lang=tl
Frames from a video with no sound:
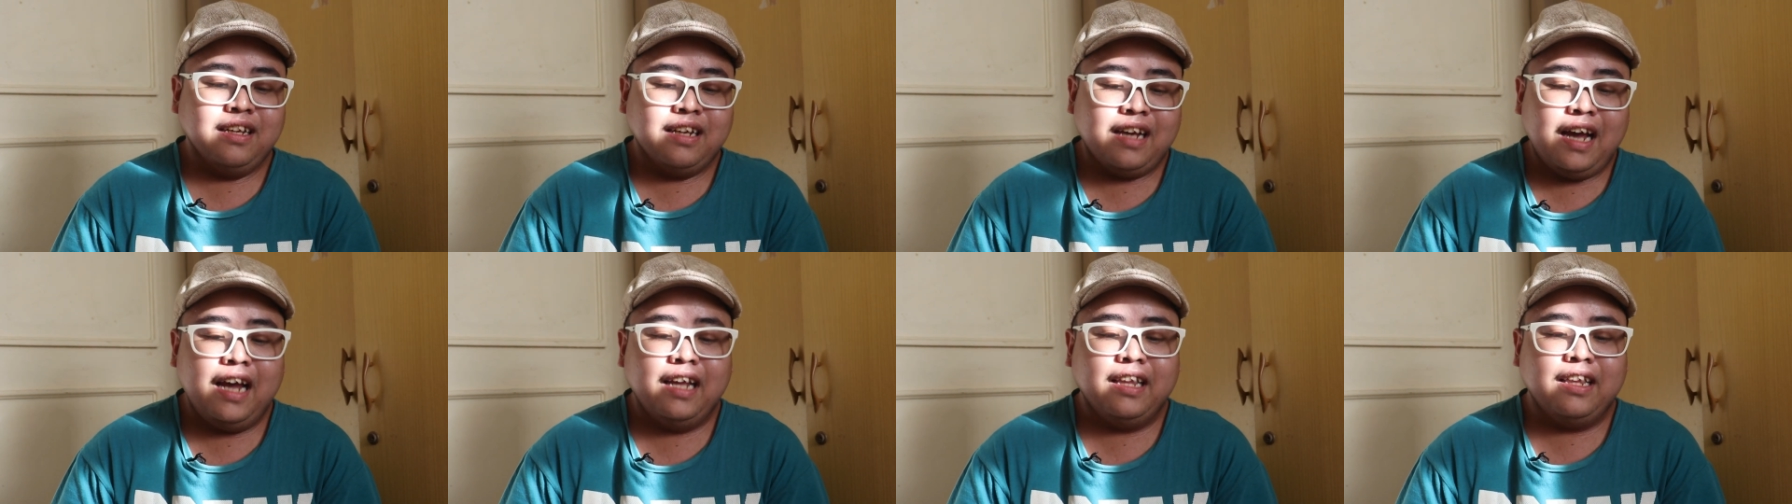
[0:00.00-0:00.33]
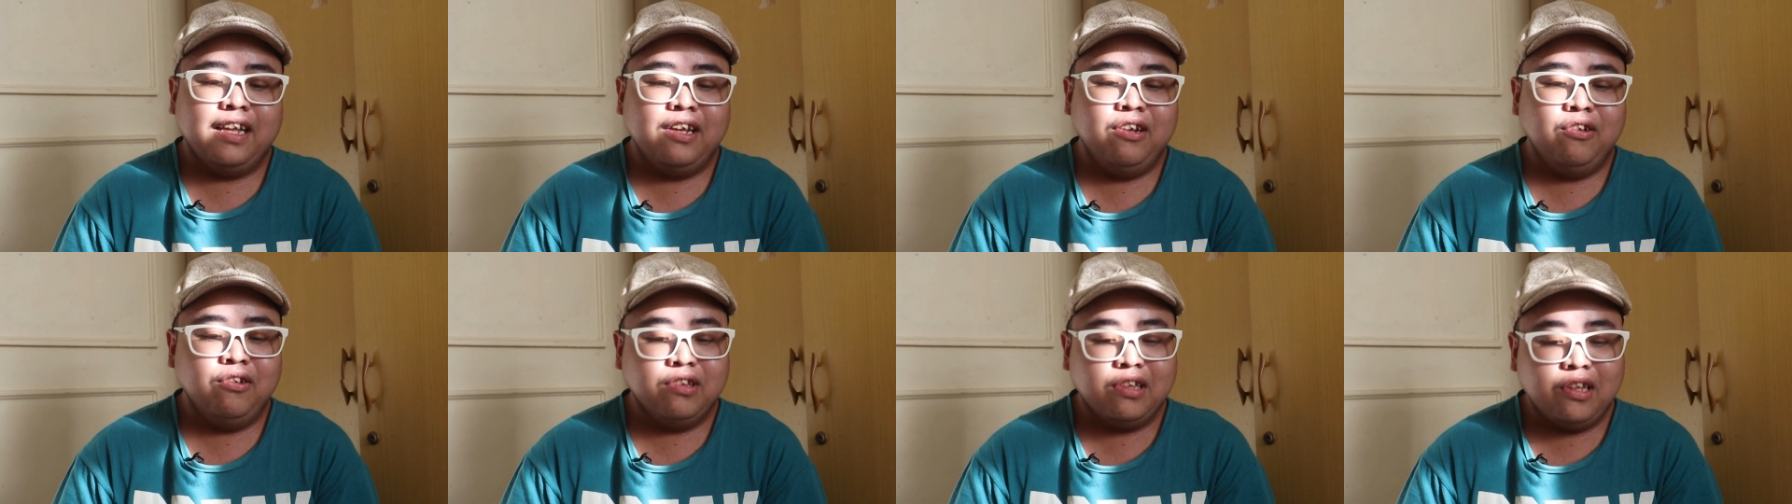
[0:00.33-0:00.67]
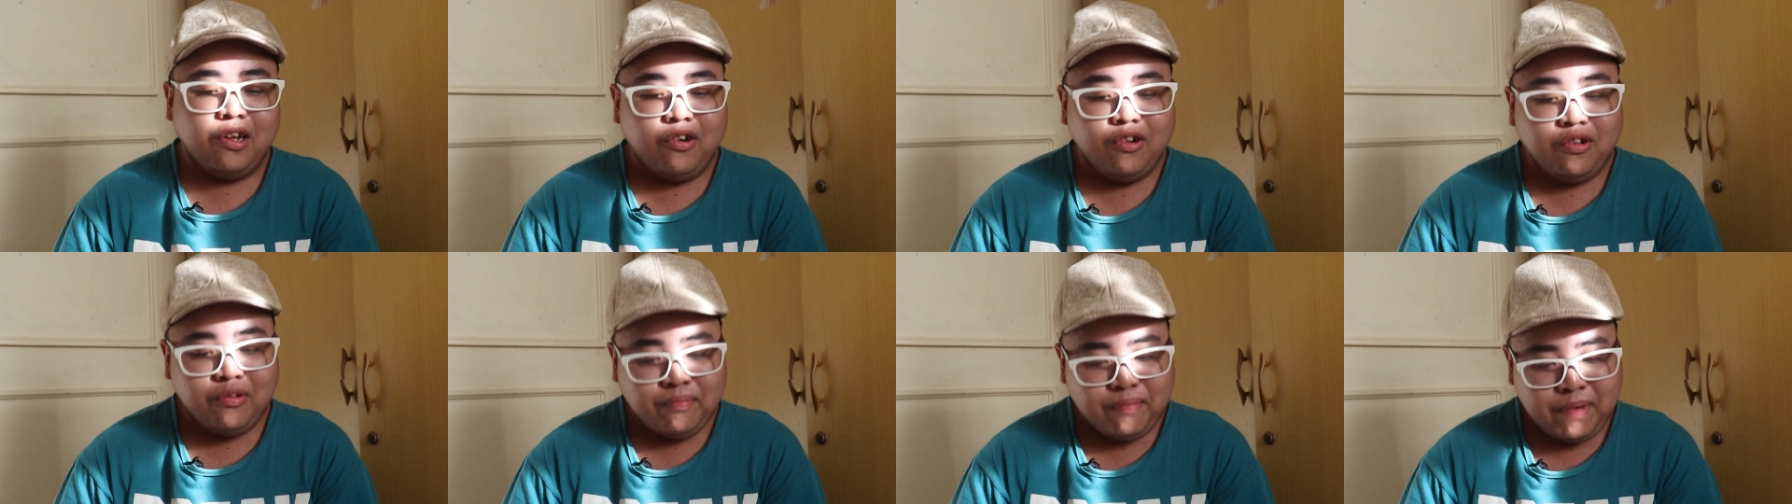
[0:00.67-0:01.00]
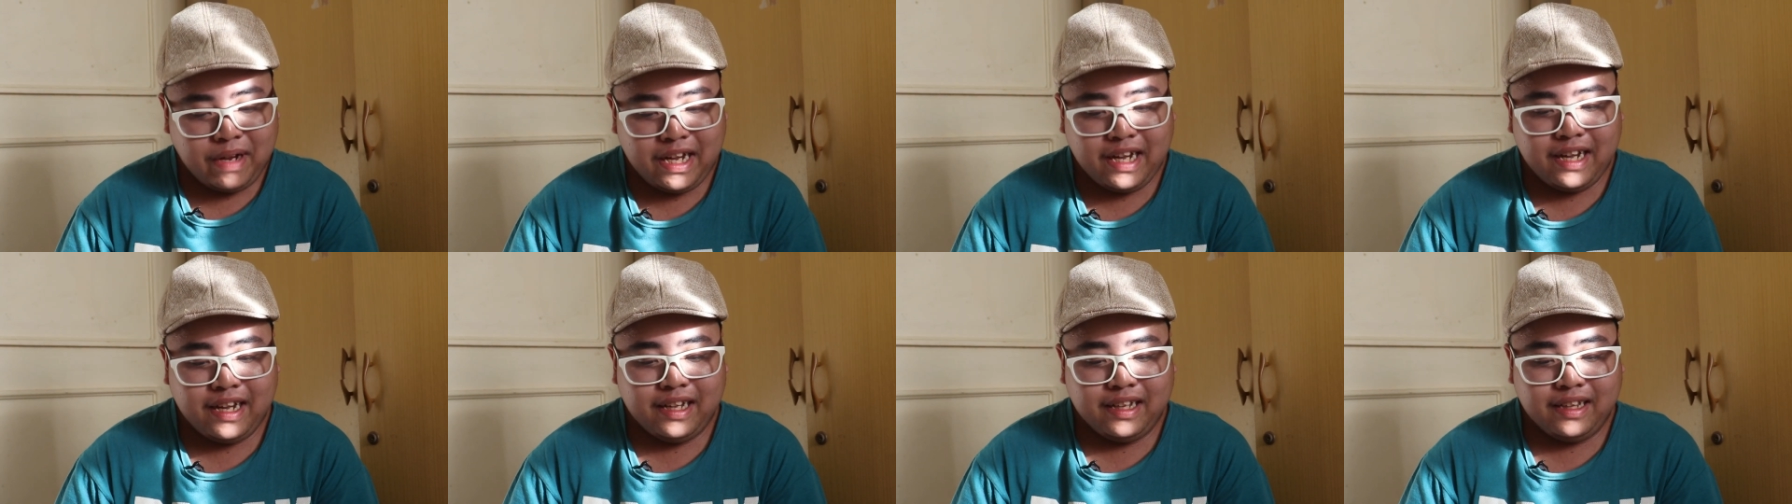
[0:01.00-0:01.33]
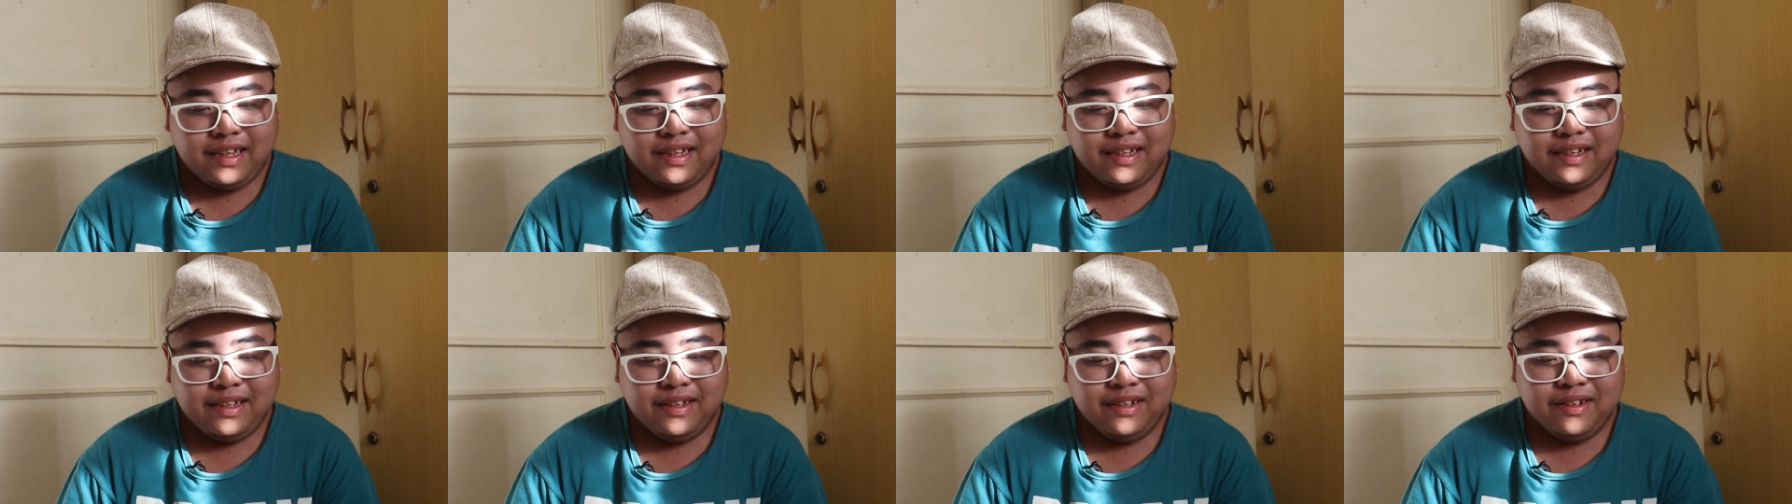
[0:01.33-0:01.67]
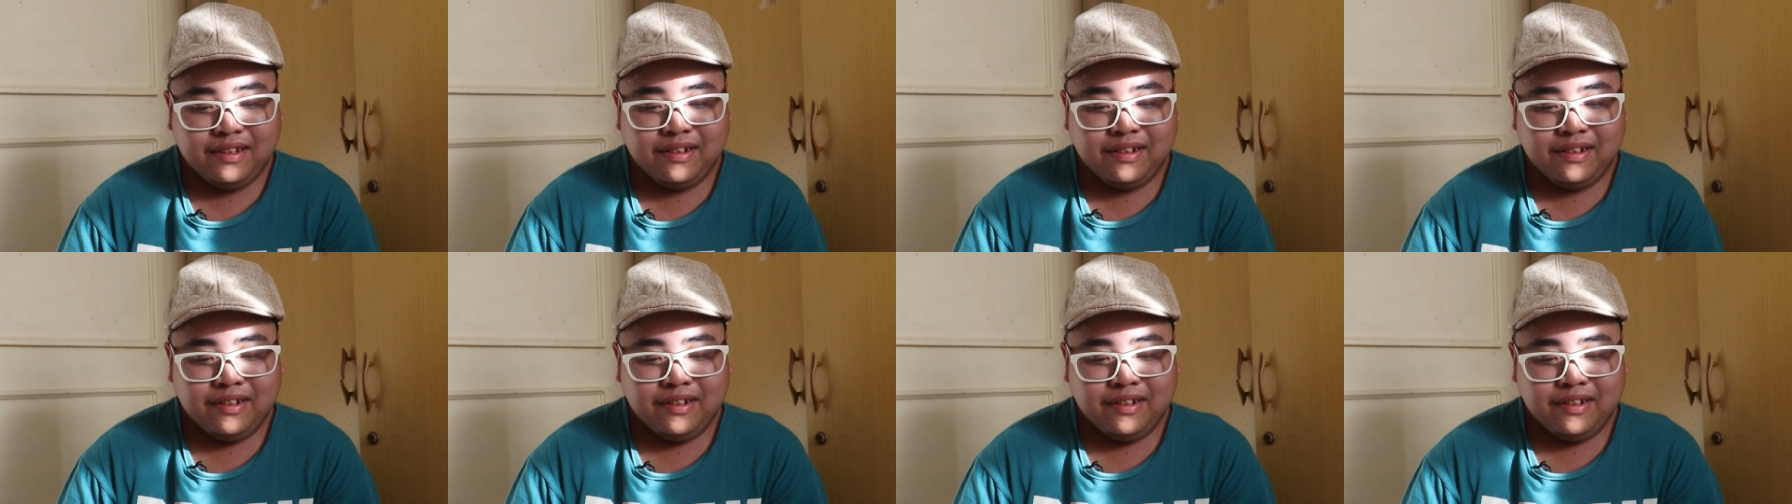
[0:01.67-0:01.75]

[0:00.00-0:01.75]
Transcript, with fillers: kahit anong taon pa yan,